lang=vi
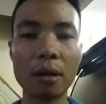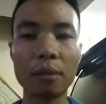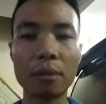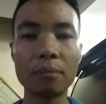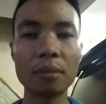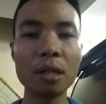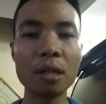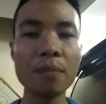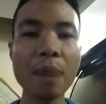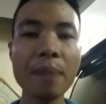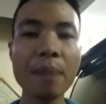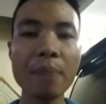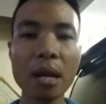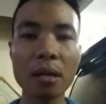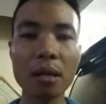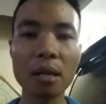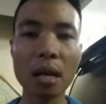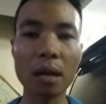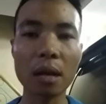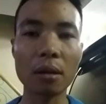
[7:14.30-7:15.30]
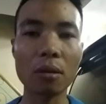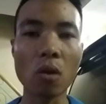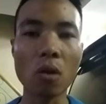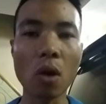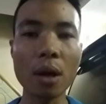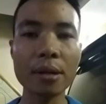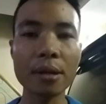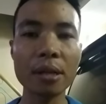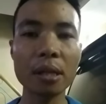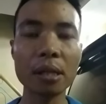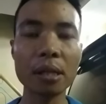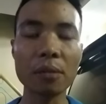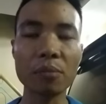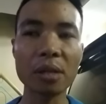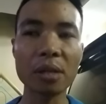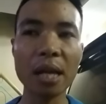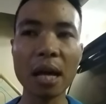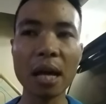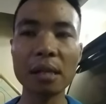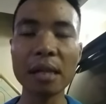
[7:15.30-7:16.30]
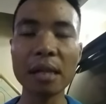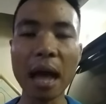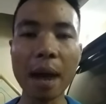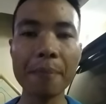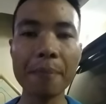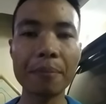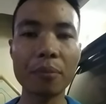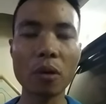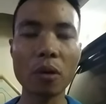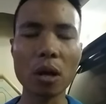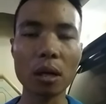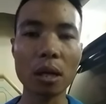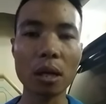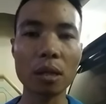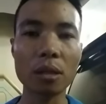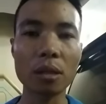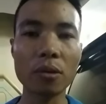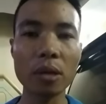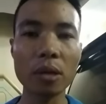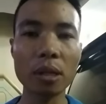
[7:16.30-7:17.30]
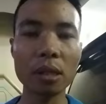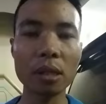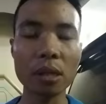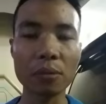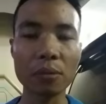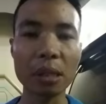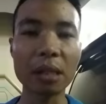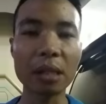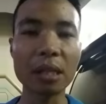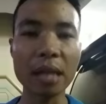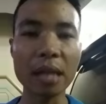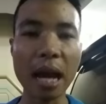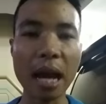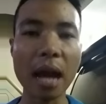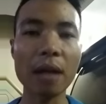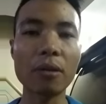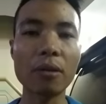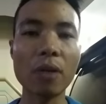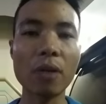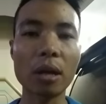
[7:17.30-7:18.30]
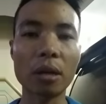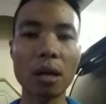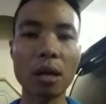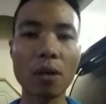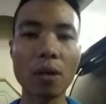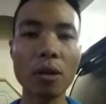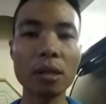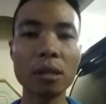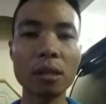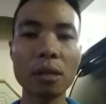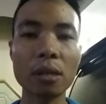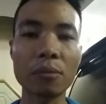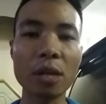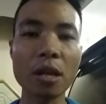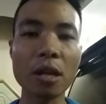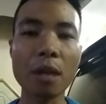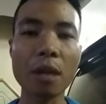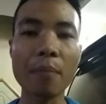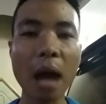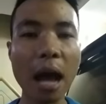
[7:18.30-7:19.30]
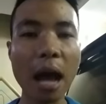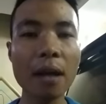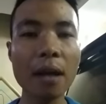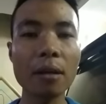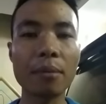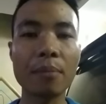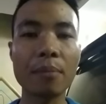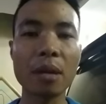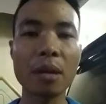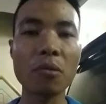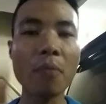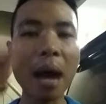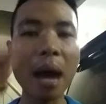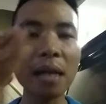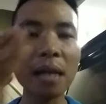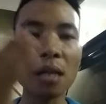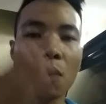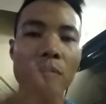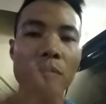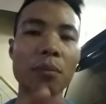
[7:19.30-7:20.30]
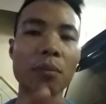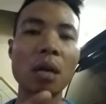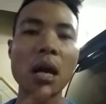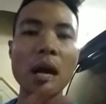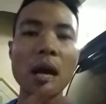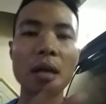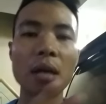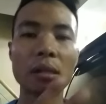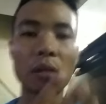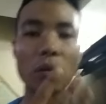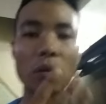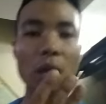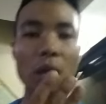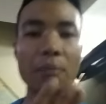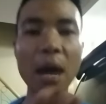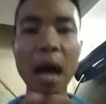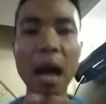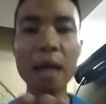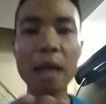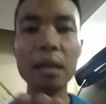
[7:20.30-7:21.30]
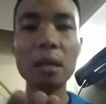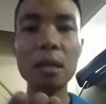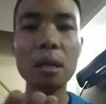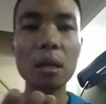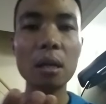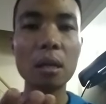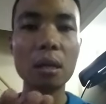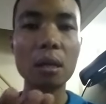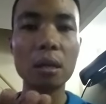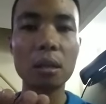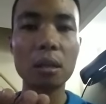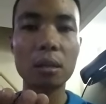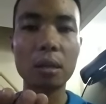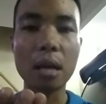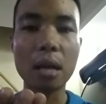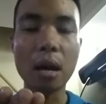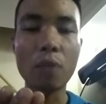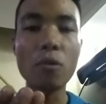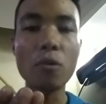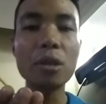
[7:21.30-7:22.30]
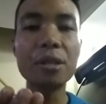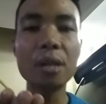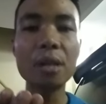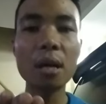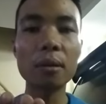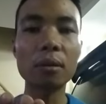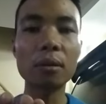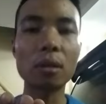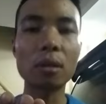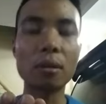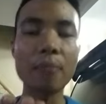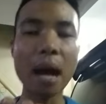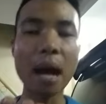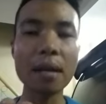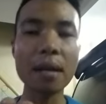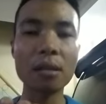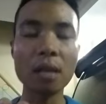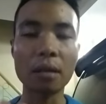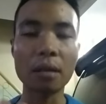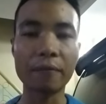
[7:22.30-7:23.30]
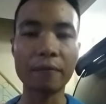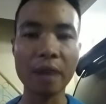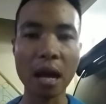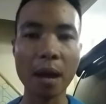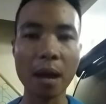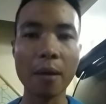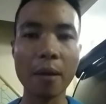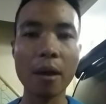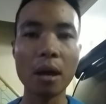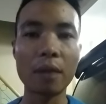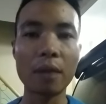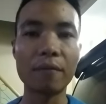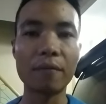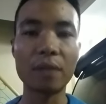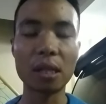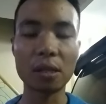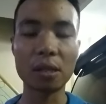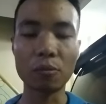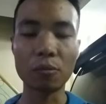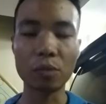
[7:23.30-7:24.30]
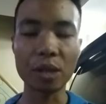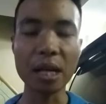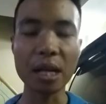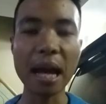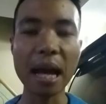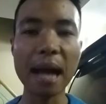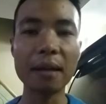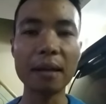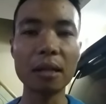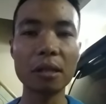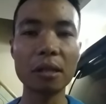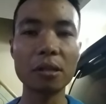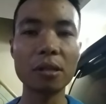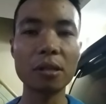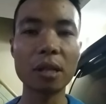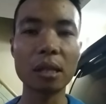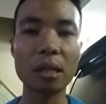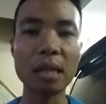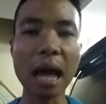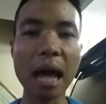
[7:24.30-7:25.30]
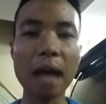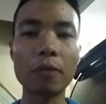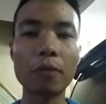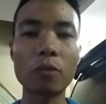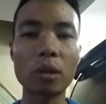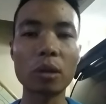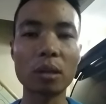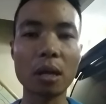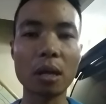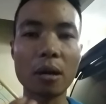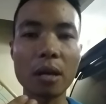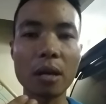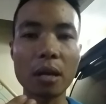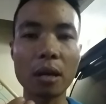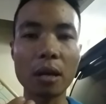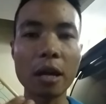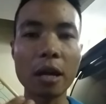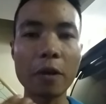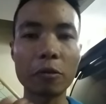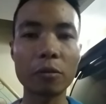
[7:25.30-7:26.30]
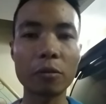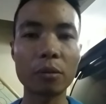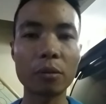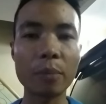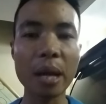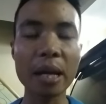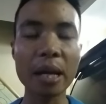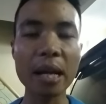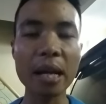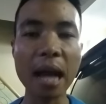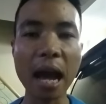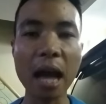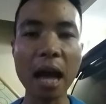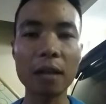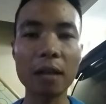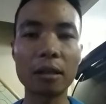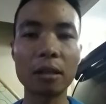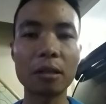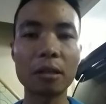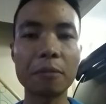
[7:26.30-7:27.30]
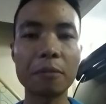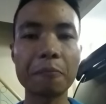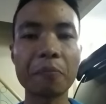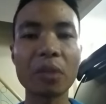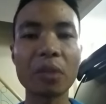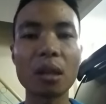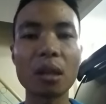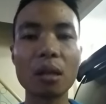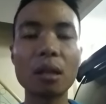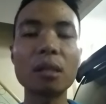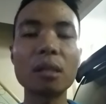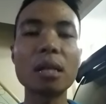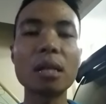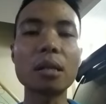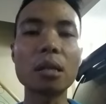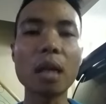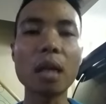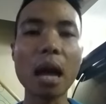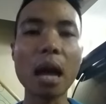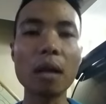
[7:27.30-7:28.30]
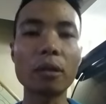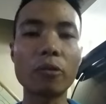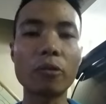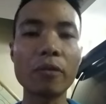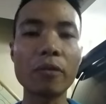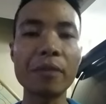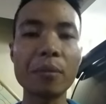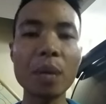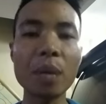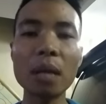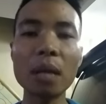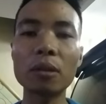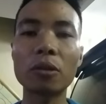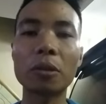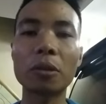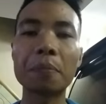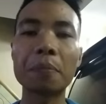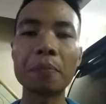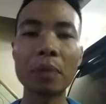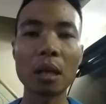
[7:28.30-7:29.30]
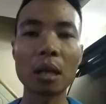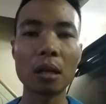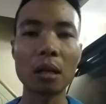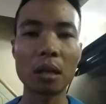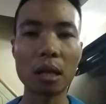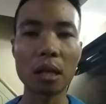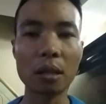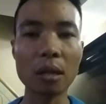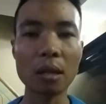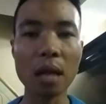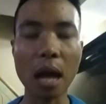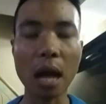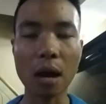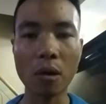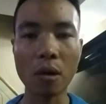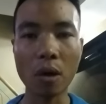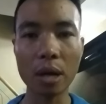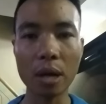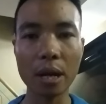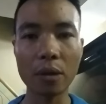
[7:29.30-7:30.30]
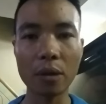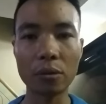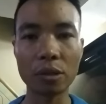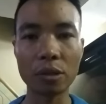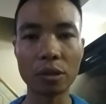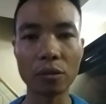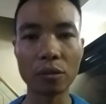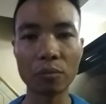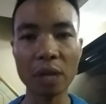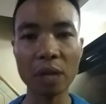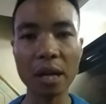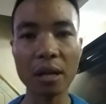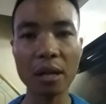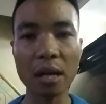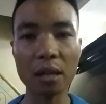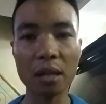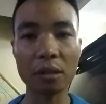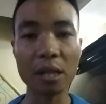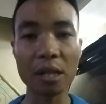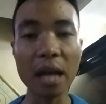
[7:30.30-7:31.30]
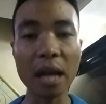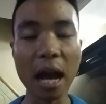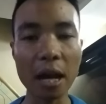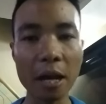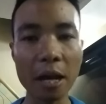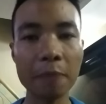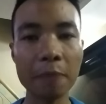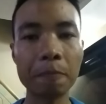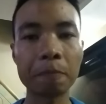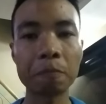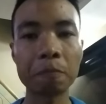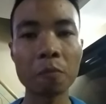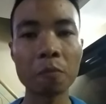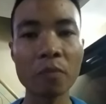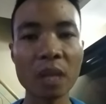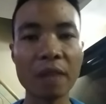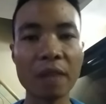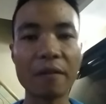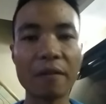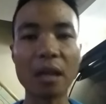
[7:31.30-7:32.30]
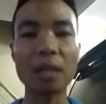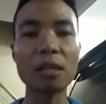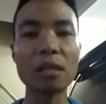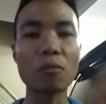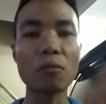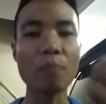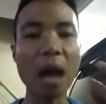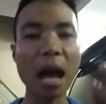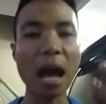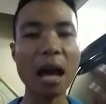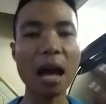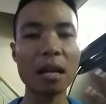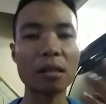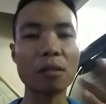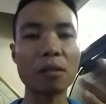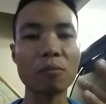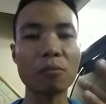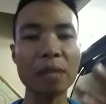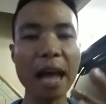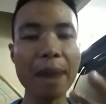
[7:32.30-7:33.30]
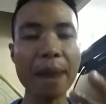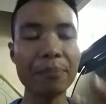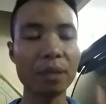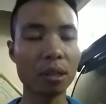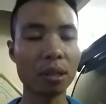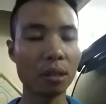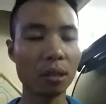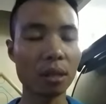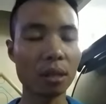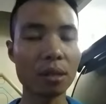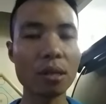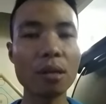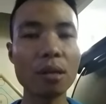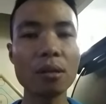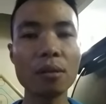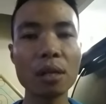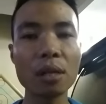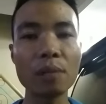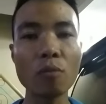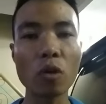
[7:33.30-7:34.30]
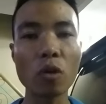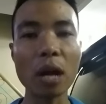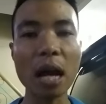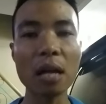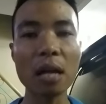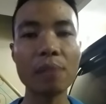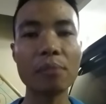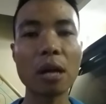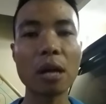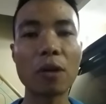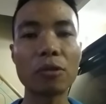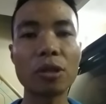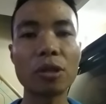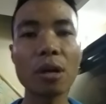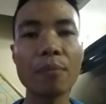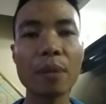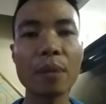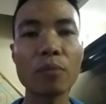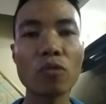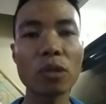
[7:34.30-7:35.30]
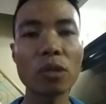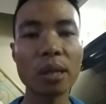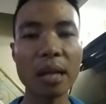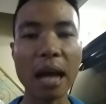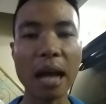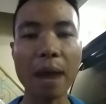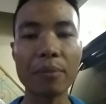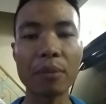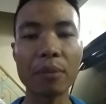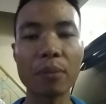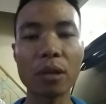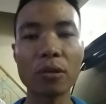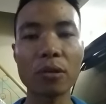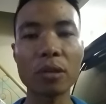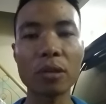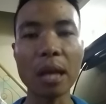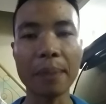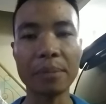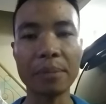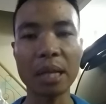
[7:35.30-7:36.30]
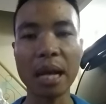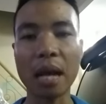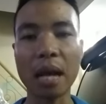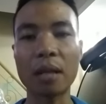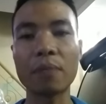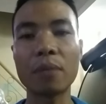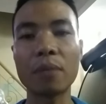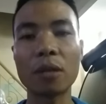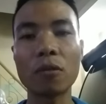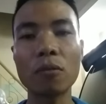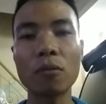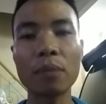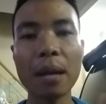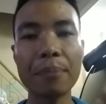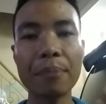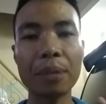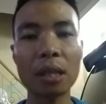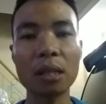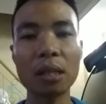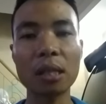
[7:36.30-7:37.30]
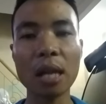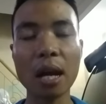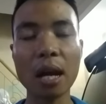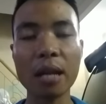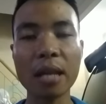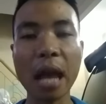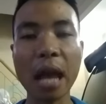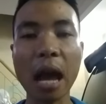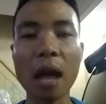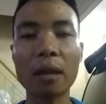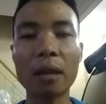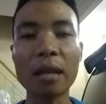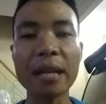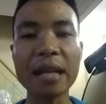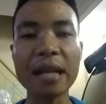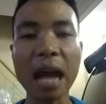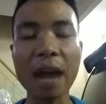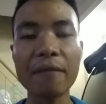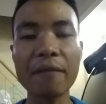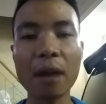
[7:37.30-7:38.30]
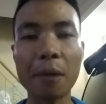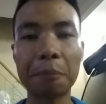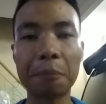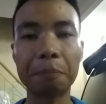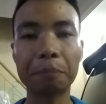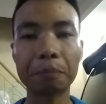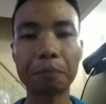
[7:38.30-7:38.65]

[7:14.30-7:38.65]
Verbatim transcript: như bên mình là có những cái dòng xe giáp hoặc là những có những cái dòng xe chính hãng hoặc là có những dòng xe Nhật bãi, là mình có ba dòng. Dòng Nhật bãi là nguyên chiếc từ bãi Nhật về, và dòng chính hãng là như là Gian hoặc là hiệu, hiệu Merida. Thì những cái xe chính hãng thì quý vị biết rồi là tất cả họ đều sử dụng tay chính hãng hết. Và cái dòng ba là dòng giáp, thì như những một hai năm đầu trước mình buôn xe đạp thì mình có tham rẻ thì mình cũng nắp cái xe nhà tay nhái vào,